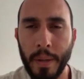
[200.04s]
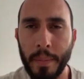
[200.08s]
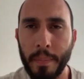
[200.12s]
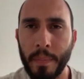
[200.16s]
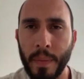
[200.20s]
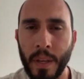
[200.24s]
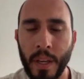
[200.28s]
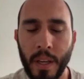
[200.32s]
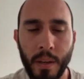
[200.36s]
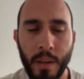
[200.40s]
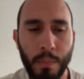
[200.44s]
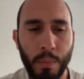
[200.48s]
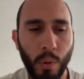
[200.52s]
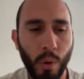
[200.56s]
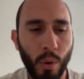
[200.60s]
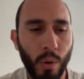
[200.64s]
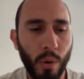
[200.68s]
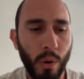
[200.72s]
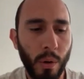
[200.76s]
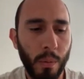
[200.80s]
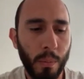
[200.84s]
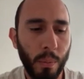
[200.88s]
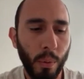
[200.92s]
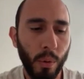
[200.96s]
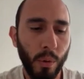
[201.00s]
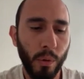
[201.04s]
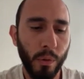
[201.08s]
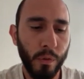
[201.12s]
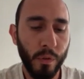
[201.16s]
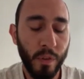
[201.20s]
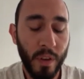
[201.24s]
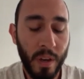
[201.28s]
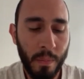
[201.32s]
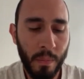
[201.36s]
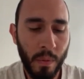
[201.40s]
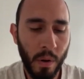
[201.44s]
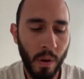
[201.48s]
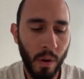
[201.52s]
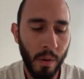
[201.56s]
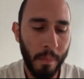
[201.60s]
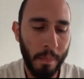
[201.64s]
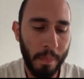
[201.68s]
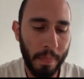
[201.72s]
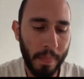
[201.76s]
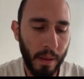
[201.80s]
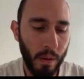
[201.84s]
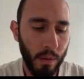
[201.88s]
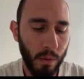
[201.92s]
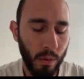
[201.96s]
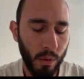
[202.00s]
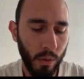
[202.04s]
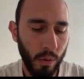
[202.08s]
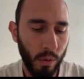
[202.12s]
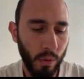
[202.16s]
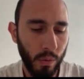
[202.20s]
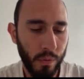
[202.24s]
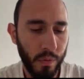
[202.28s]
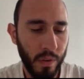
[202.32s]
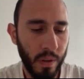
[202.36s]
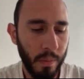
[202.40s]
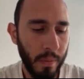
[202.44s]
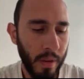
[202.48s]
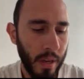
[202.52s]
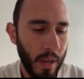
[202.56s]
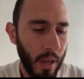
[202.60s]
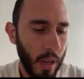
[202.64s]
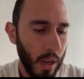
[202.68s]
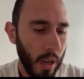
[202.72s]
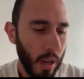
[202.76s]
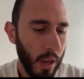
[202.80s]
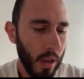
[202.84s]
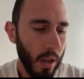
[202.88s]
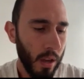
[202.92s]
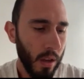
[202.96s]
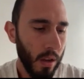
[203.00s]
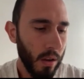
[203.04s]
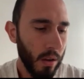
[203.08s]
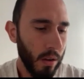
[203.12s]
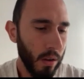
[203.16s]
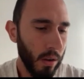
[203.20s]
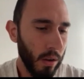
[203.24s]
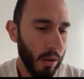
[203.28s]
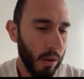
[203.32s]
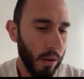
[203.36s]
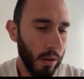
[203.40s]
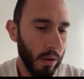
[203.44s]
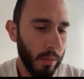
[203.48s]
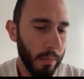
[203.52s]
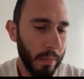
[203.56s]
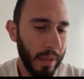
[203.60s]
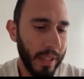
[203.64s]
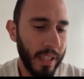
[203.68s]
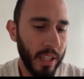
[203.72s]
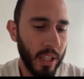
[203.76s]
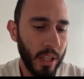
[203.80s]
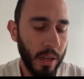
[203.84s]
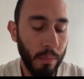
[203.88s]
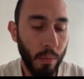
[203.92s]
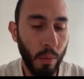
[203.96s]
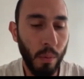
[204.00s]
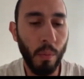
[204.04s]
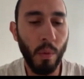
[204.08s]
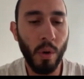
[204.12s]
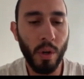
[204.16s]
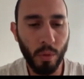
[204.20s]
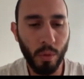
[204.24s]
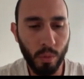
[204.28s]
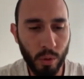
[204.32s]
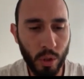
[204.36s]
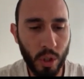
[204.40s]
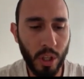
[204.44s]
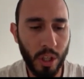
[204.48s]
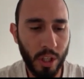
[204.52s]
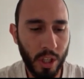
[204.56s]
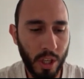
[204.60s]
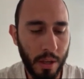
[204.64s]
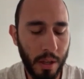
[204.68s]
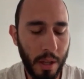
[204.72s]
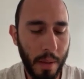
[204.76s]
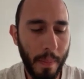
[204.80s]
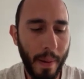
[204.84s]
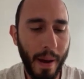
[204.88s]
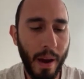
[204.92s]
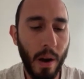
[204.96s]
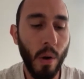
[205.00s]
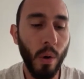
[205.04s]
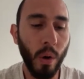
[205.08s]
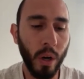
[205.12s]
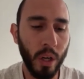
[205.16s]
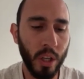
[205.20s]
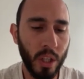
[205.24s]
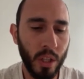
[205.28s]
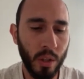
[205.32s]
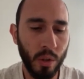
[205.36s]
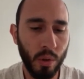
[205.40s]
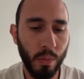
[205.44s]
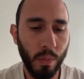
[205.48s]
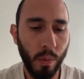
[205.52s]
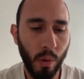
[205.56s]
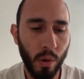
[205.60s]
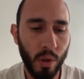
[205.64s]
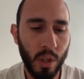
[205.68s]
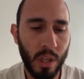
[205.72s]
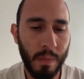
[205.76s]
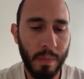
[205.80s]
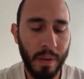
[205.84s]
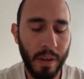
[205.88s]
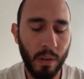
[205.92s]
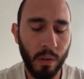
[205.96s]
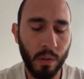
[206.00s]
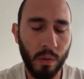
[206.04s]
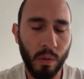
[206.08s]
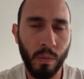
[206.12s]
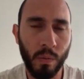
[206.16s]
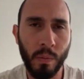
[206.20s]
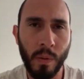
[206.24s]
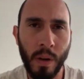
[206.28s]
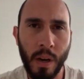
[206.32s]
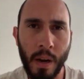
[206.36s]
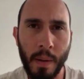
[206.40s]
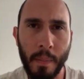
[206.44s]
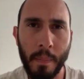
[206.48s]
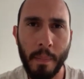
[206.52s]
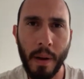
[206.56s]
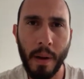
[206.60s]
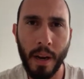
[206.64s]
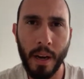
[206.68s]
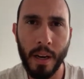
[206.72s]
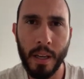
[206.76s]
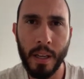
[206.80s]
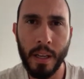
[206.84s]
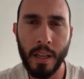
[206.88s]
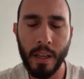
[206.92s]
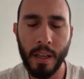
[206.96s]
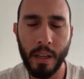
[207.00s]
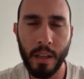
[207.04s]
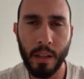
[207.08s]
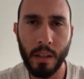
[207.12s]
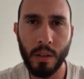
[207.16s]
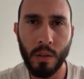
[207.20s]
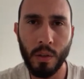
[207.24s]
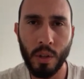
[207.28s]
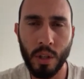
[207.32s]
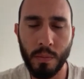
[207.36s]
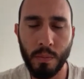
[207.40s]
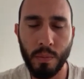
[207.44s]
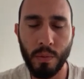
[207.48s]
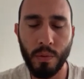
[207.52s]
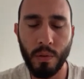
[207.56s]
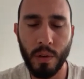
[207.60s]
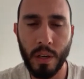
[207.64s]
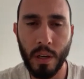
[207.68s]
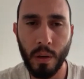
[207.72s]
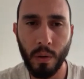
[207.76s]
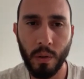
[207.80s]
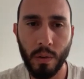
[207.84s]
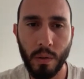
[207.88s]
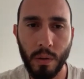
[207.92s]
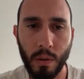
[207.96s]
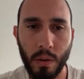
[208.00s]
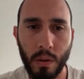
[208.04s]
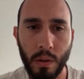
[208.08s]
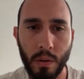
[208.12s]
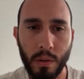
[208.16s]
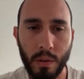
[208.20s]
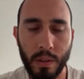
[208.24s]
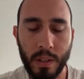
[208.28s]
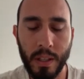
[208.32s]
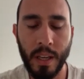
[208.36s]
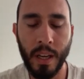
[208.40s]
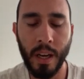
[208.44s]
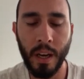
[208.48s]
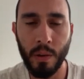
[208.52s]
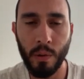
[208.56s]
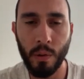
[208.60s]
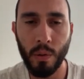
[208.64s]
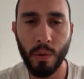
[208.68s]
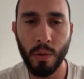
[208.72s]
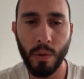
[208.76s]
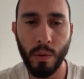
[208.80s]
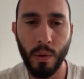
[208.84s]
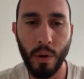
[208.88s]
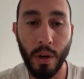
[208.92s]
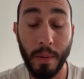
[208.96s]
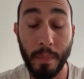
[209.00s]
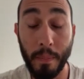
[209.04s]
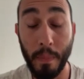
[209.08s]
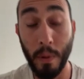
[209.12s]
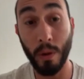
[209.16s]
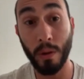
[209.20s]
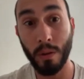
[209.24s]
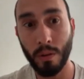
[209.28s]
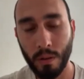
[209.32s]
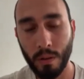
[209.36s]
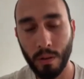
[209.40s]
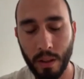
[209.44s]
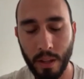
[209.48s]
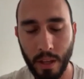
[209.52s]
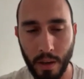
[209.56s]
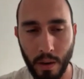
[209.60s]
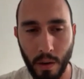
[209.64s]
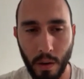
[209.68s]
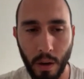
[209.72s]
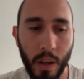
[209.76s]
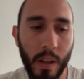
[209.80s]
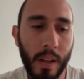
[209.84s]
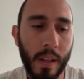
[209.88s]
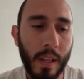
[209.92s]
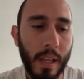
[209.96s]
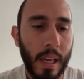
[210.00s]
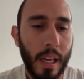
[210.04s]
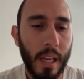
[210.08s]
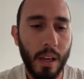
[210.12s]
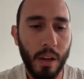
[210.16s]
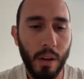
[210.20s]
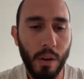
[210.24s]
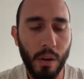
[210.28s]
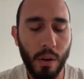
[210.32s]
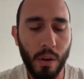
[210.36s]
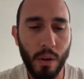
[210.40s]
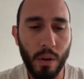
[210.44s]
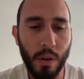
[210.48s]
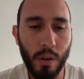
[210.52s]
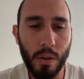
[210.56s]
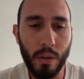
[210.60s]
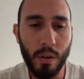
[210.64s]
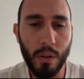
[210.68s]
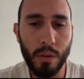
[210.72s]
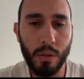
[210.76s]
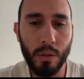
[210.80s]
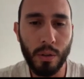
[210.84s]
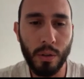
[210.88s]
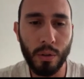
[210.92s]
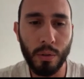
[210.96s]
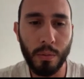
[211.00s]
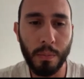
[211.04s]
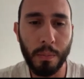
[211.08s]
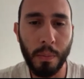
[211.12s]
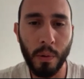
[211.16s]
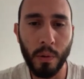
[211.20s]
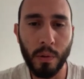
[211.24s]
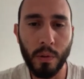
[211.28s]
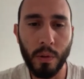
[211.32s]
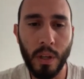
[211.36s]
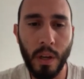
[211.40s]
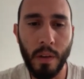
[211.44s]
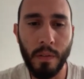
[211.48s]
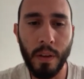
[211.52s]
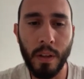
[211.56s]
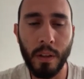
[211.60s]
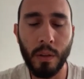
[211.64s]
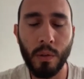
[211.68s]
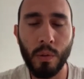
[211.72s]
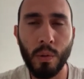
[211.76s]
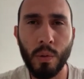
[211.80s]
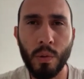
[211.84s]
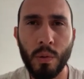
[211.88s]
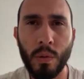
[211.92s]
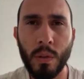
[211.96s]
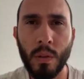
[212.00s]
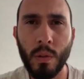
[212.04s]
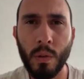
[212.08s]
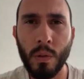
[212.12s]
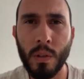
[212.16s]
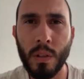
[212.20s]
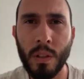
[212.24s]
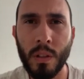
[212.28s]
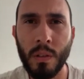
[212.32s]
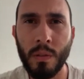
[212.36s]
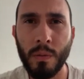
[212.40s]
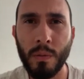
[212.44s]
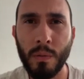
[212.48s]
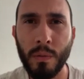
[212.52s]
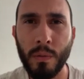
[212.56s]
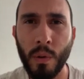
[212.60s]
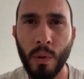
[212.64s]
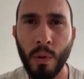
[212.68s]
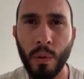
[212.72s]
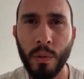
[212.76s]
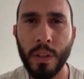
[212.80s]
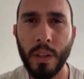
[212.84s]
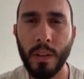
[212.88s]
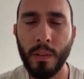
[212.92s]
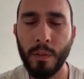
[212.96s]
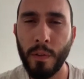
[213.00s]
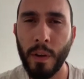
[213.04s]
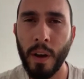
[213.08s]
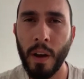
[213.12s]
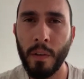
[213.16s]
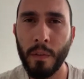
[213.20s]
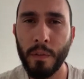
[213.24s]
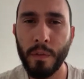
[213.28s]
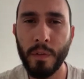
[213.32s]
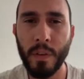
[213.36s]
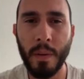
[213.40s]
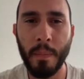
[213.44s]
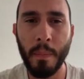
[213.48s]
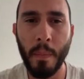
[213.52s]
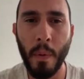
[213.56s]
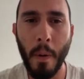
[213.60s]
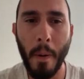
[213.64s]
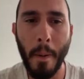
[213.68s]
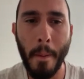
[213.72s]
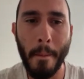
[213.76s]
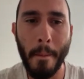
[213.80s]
Et pour le, pour le film, euh, le, le filmer, euh, bah déjà, bon, moi, n'étais pas à l'origine du projet, mais quand on m'a parlé et que j'ai pu lire le, scénario de l'époque, d'ailleurs, euh, je pense qu'il y avait tout de suite aussi une volonté de faire un film